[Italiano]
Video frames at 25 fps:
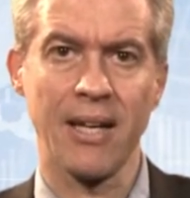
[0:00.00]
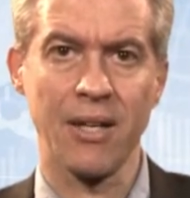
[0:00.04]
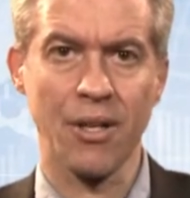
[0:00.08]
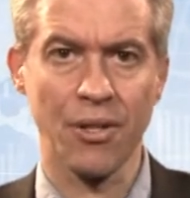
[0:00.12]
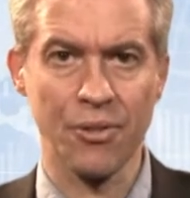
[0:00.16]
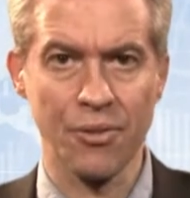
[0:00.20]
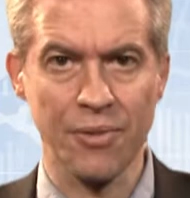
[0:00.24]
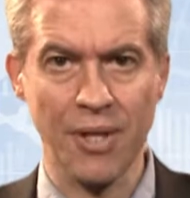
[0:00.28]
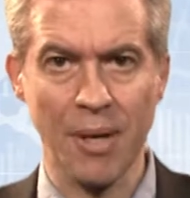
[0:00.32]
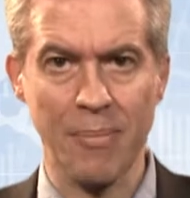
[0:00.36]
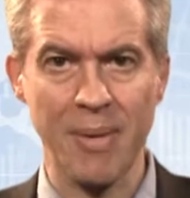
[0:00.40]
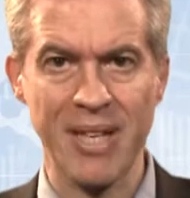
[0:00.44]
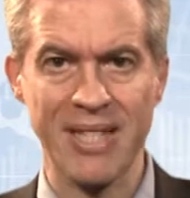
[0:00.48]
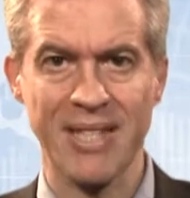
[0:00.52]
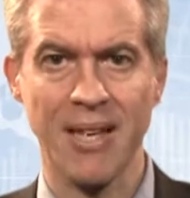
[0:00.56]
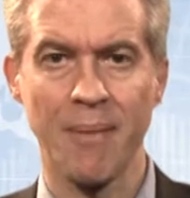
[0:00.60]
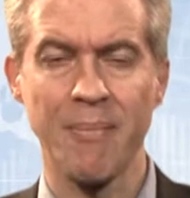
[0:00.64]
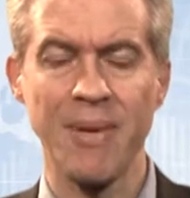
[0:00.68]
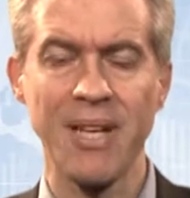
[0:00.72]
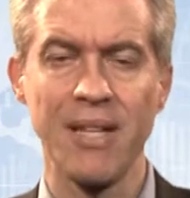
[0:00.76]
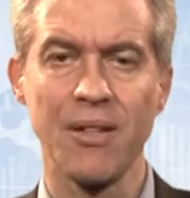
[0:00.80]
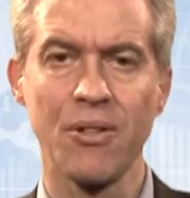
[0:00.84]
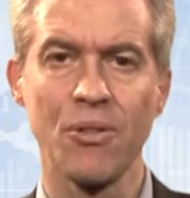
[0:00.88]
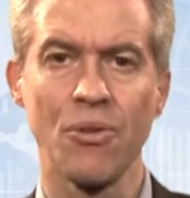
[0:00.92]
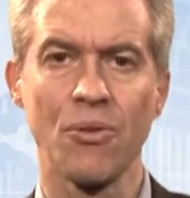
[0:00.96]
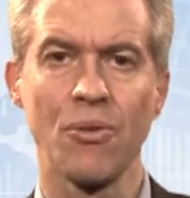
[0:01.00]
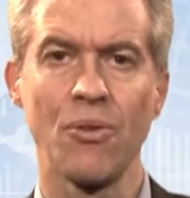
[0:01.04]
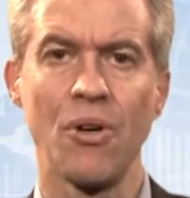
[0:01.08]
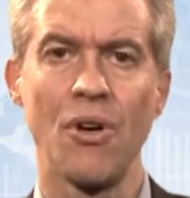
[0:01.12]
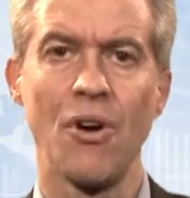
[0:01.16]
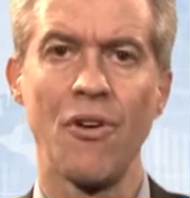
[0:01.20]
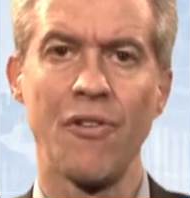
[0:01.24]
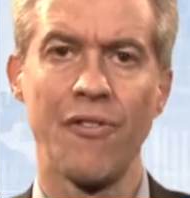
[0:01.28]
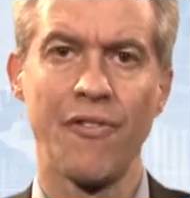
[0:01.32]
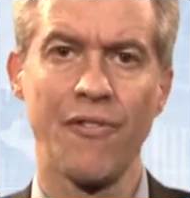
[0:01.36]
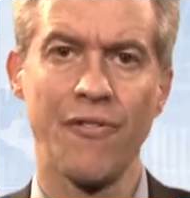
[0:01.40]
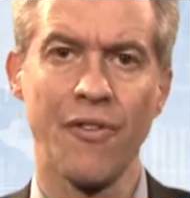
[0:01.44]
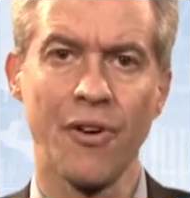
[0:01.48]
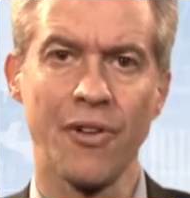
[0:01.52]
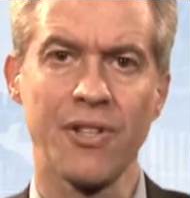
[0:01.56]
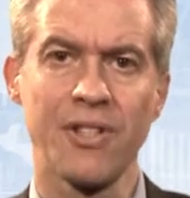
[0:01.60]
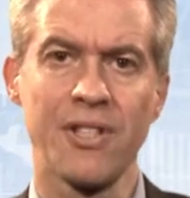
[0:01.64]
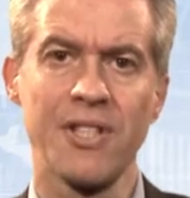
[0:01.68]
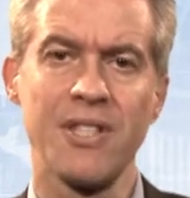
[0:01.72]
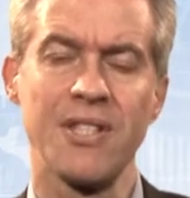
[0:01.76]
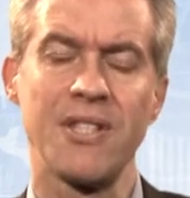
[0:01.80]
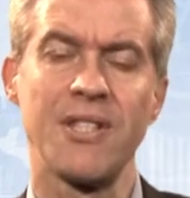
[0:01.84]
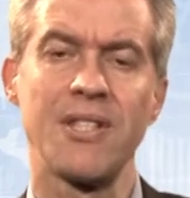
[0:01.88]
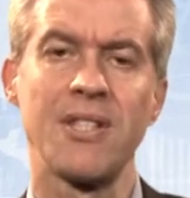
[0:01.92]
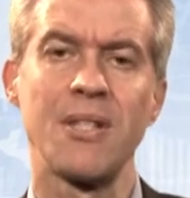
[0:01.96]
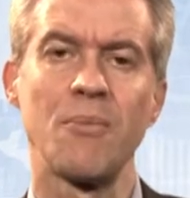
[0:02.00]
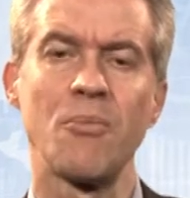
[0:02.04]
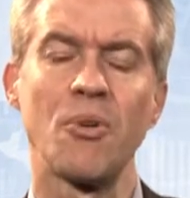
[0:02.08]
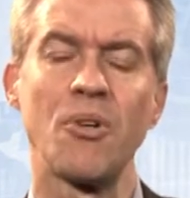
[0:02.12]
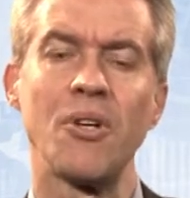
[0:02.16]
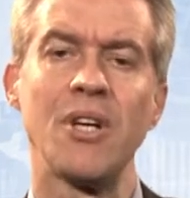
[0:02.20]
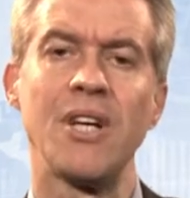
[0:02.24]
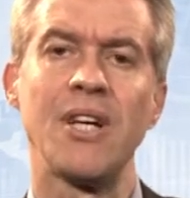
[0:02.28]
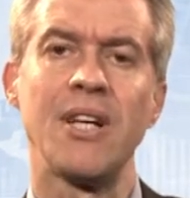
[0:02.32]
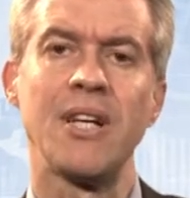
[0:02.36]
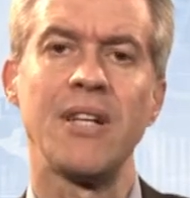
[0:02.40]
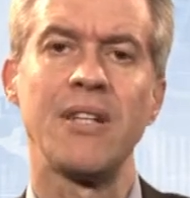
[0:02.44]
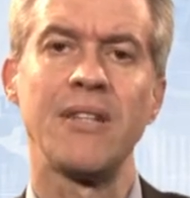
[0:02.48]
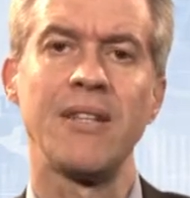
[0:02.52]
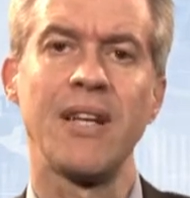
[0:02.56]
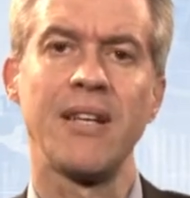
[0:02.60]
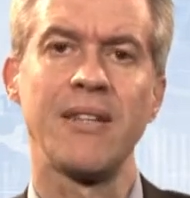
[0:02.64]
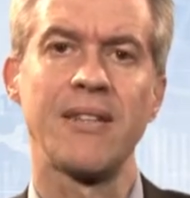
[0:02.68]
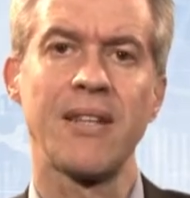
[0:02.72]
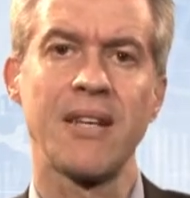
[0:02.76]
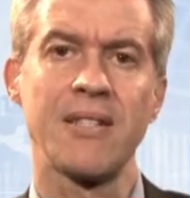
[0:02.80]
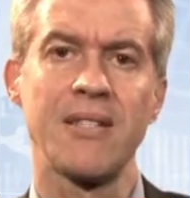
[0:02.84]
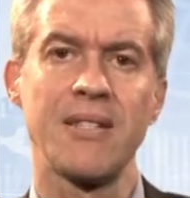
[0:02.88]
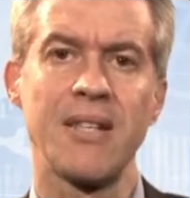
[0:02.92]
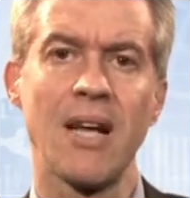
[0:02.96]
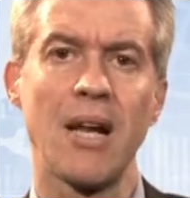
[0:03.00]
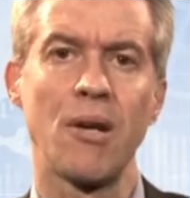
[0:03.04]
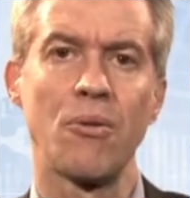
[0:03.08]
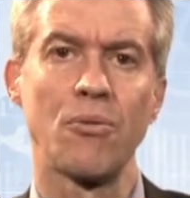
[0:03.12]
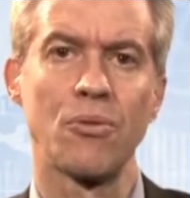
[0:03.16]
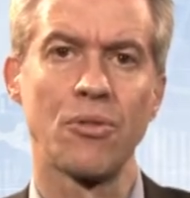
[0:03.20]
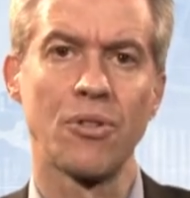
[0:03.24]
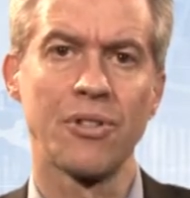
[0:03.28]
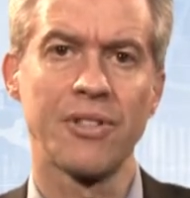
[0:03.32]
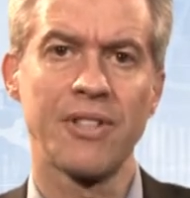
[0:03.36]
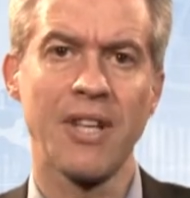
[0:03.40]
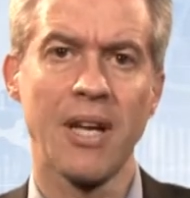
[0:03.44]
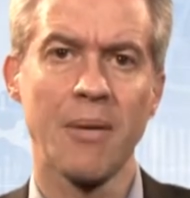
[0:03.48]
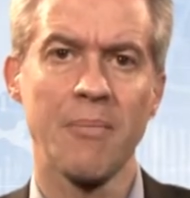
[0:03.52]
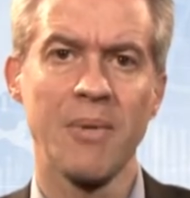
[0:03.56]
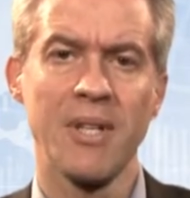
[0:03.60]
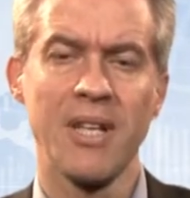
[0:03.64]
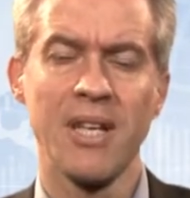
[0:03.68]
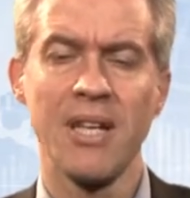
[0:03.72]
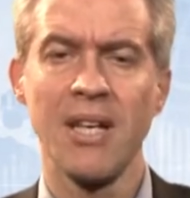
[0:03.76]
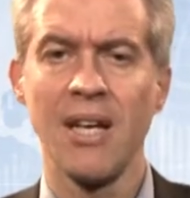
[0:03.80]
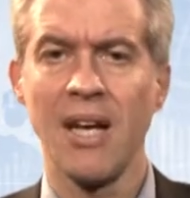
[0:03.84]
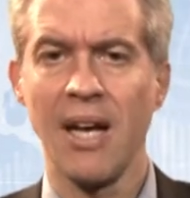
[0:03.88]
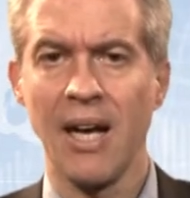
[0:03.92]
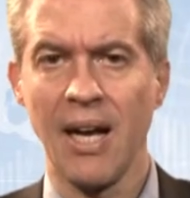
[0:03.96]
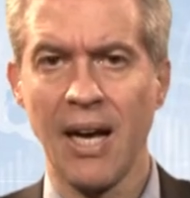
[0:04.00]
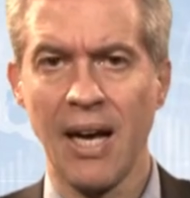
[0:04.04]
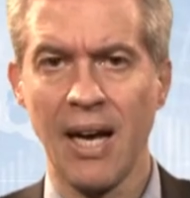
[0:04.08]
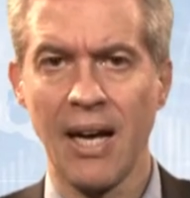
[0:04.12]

con un abbassamento fortissimo dei tassi a lungo termine,